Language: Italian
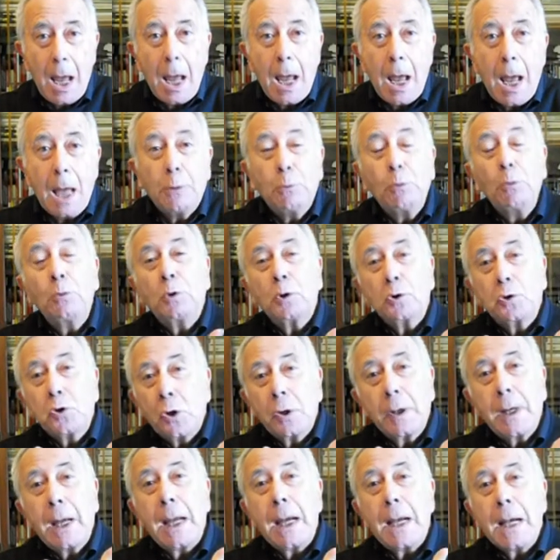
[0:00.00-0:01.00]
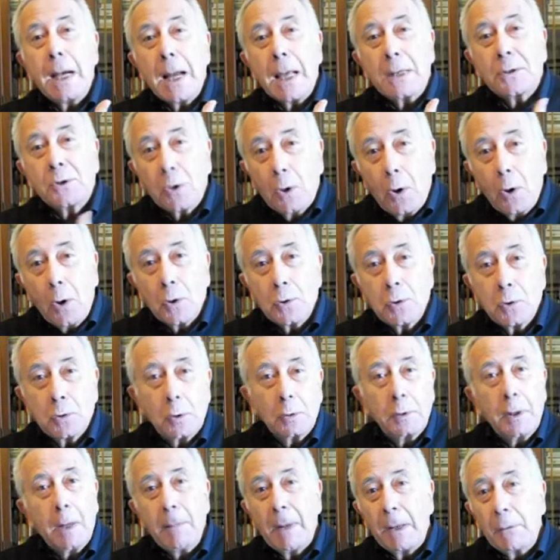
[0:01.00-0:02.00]
e tutto ciò che è nascosto
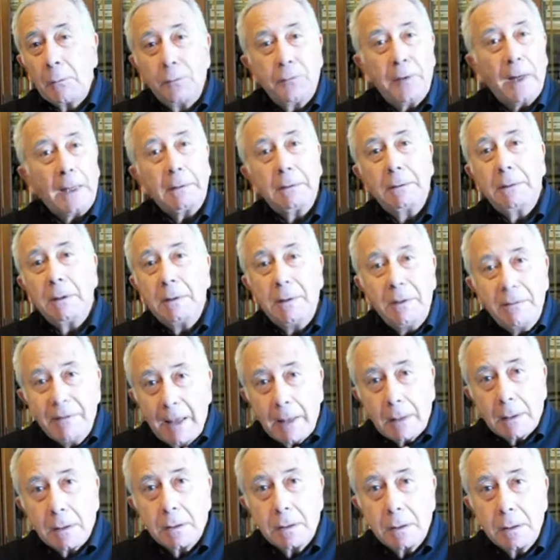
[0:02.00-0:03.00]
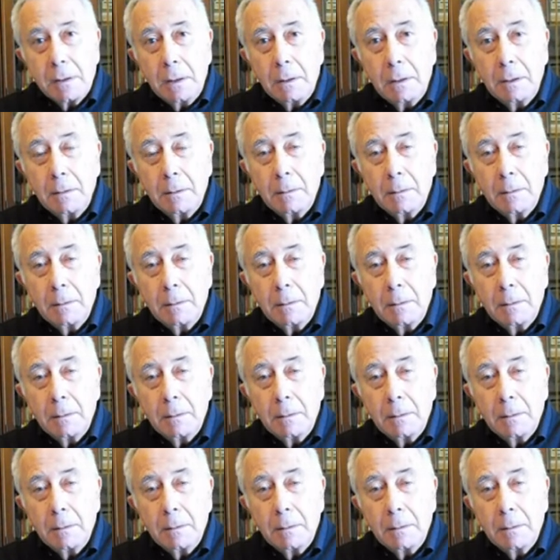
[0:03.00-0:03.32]
da manufatti diversi